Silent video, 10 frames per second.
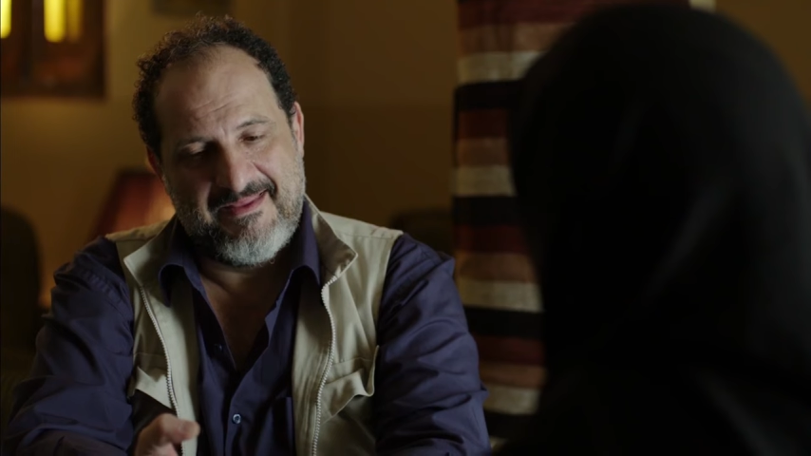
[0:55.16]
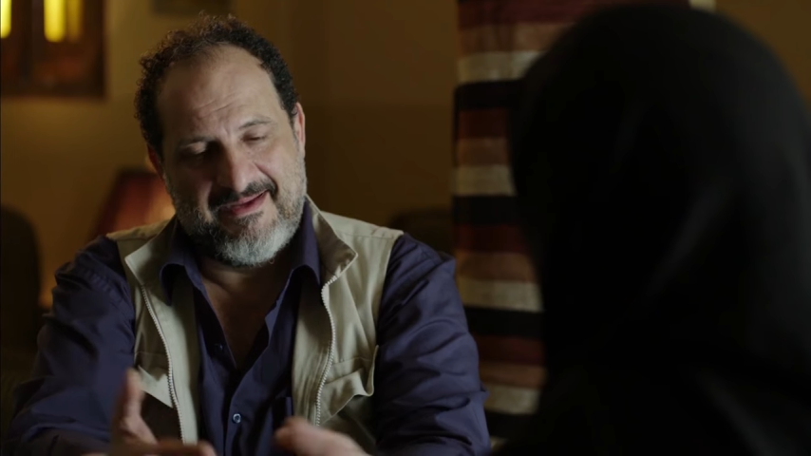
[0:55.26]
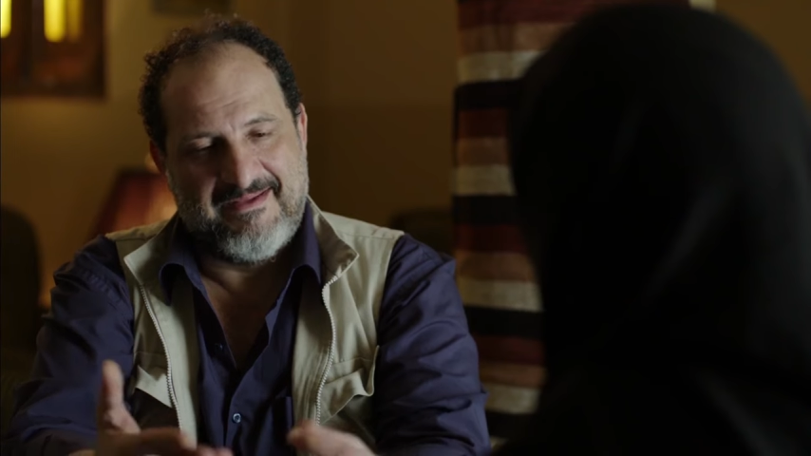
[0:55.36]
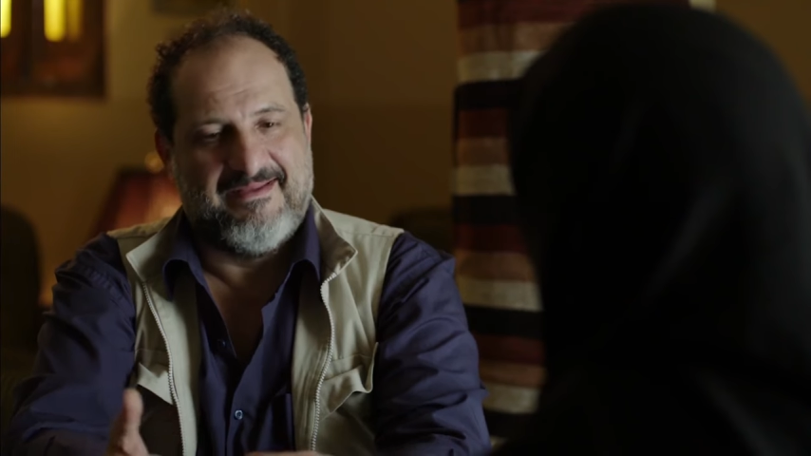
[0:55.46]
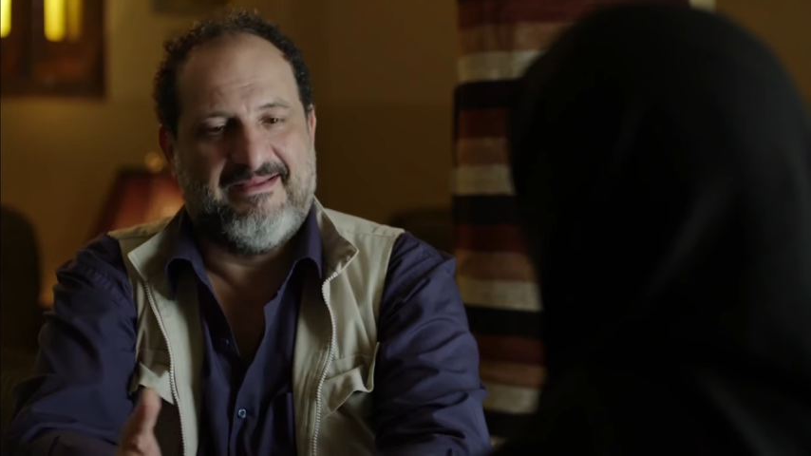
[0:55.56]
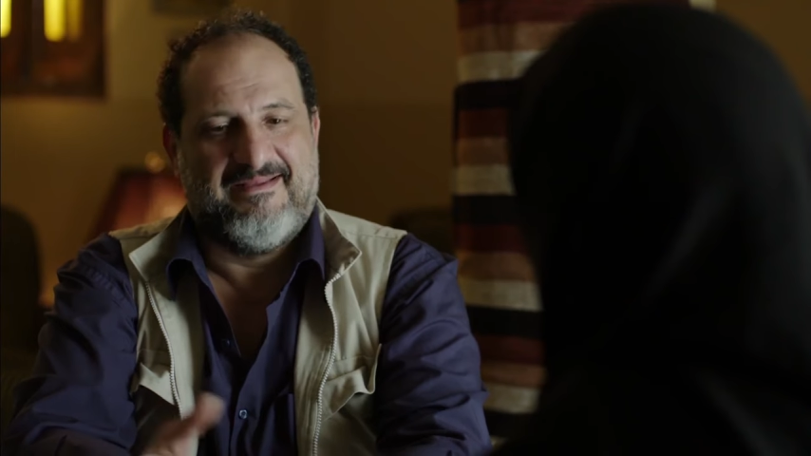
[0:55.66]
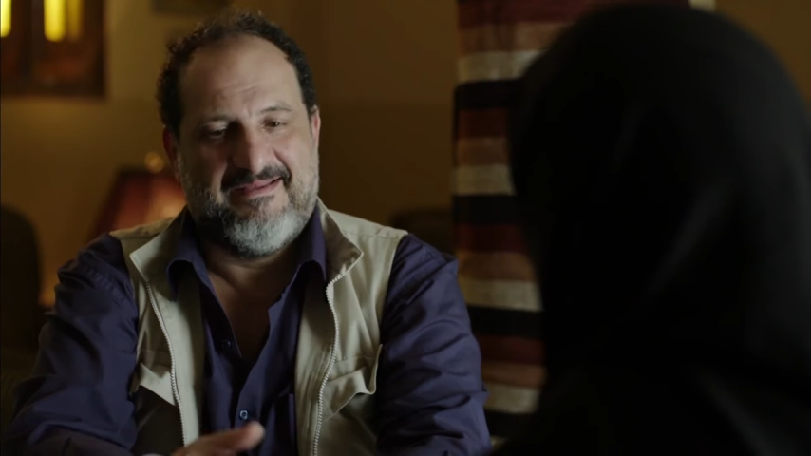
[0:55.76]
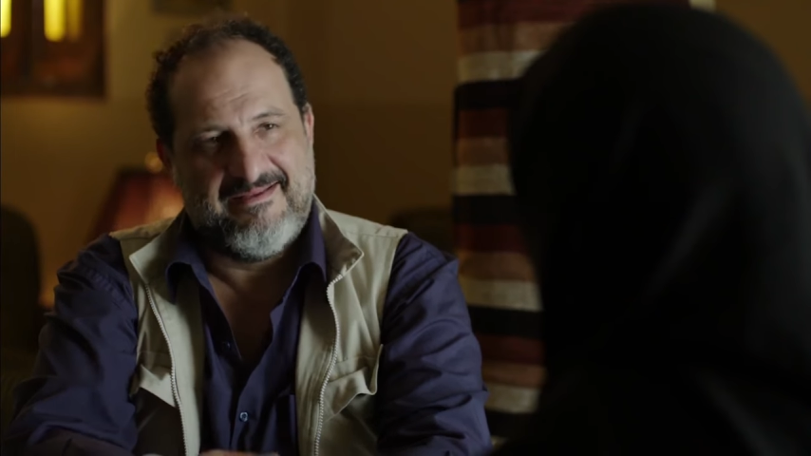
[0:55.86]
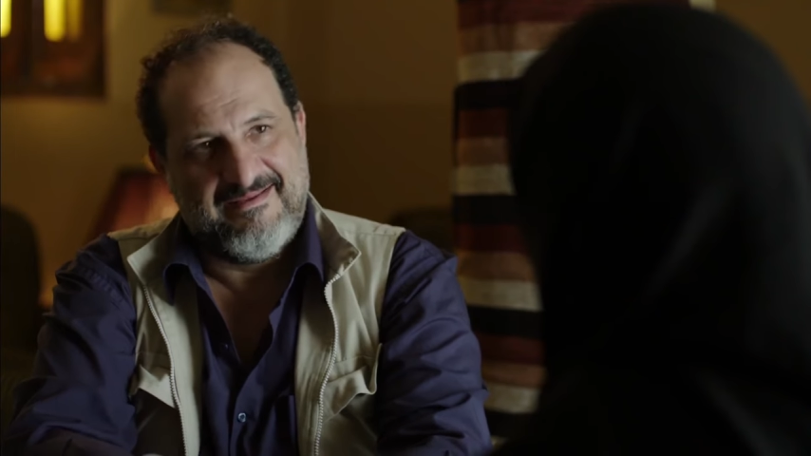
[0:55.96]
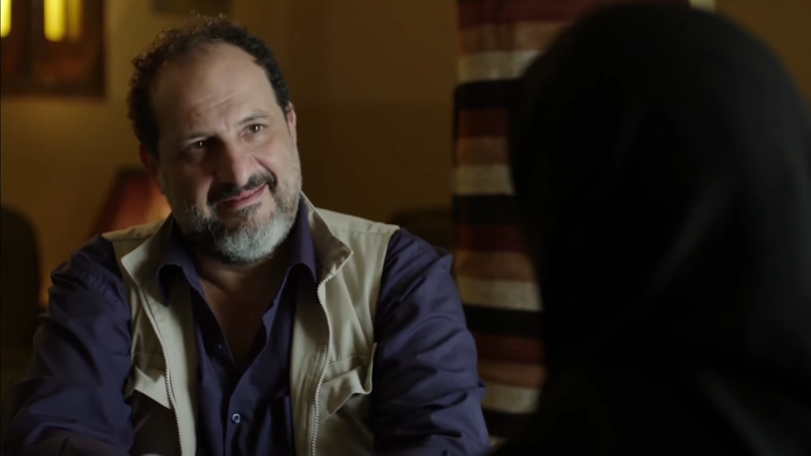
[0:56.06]
يعني
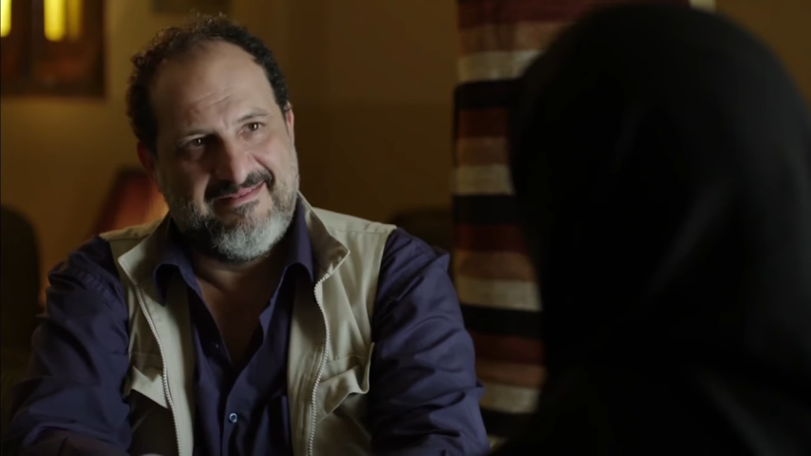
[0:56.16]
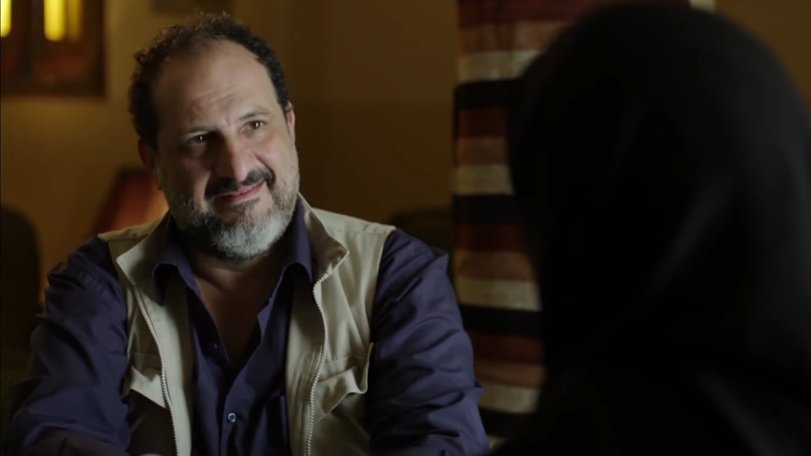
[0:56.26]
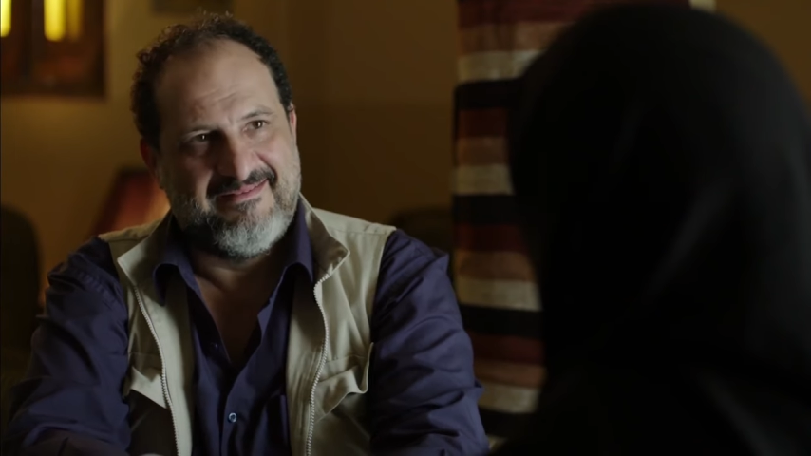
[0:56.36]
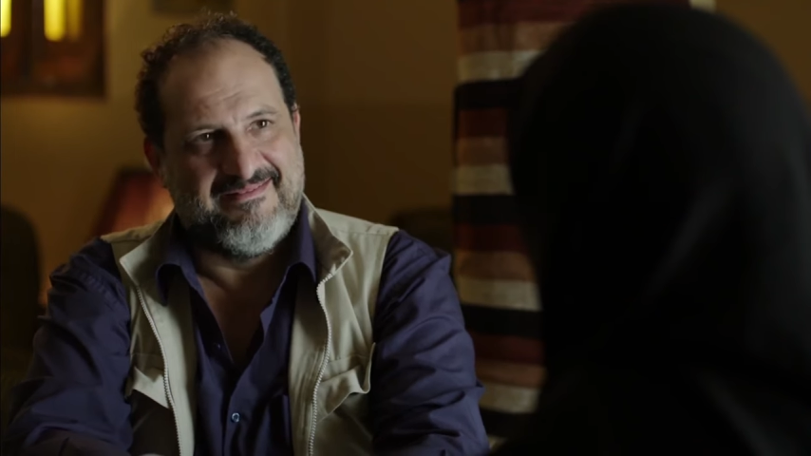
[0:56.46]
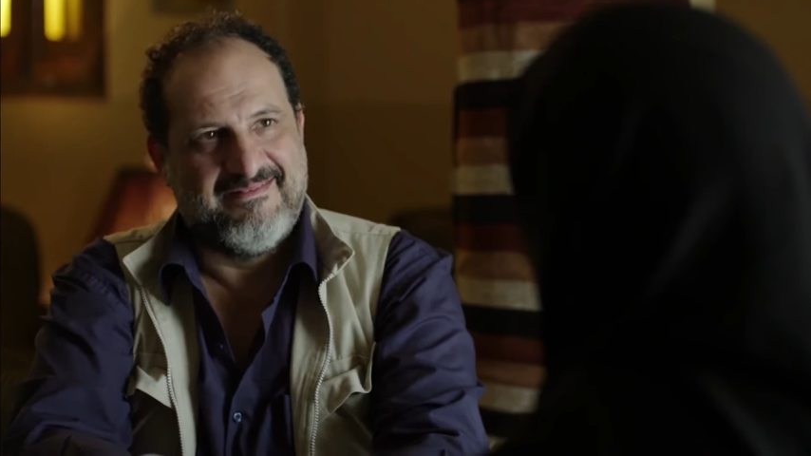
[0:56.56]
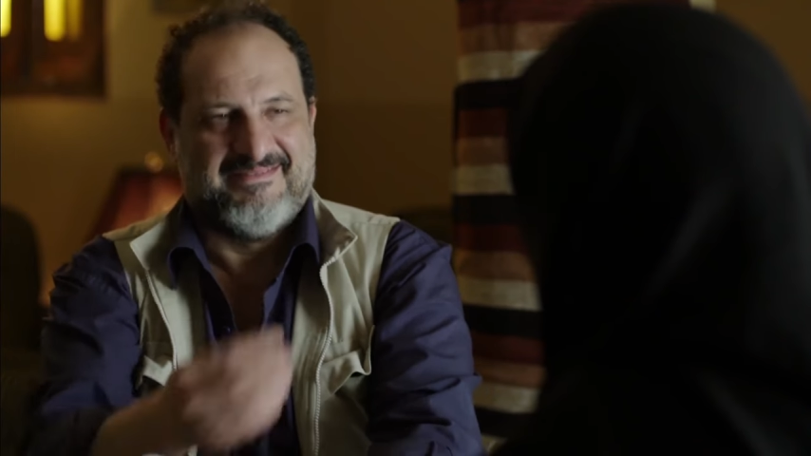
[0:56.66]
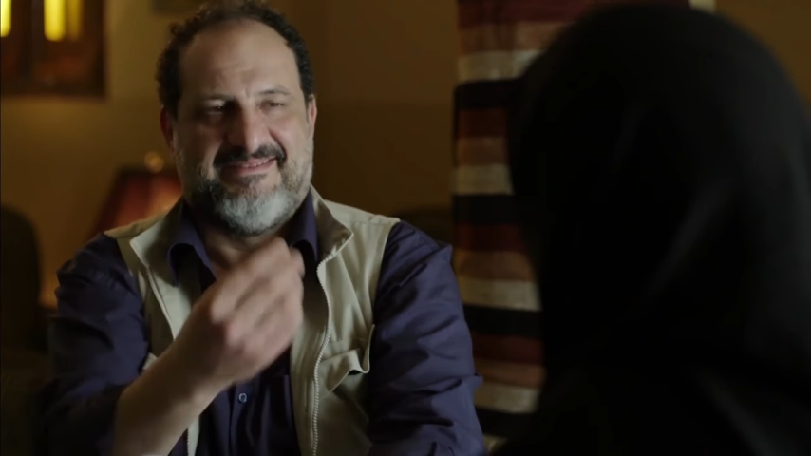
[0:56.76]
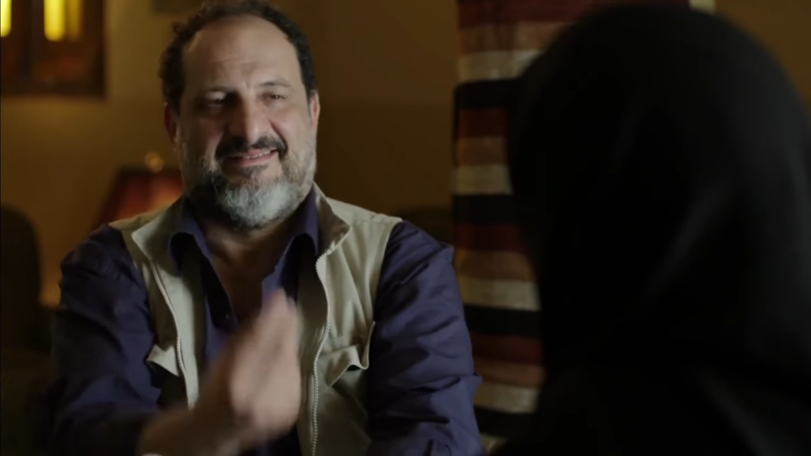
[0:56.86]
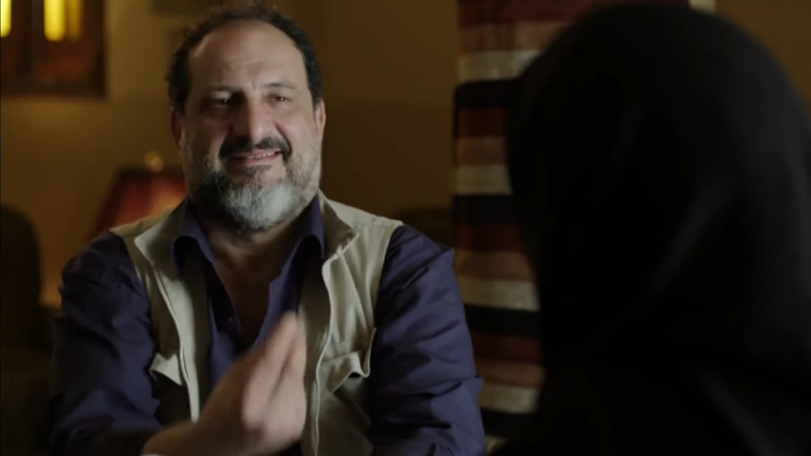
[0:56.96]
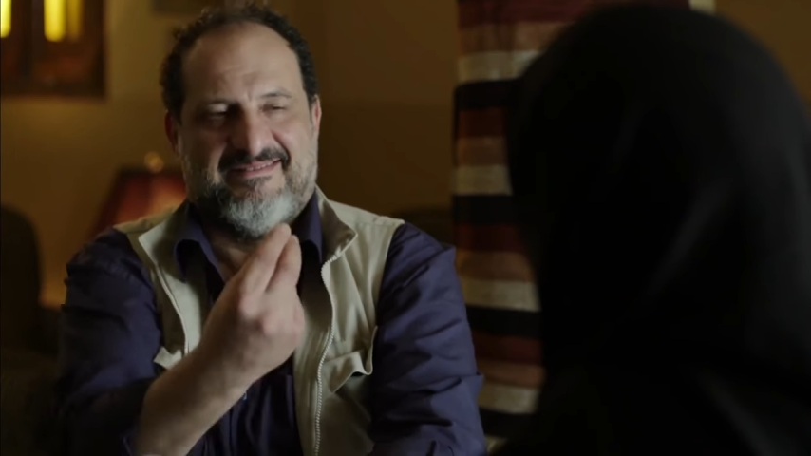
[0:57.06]
انت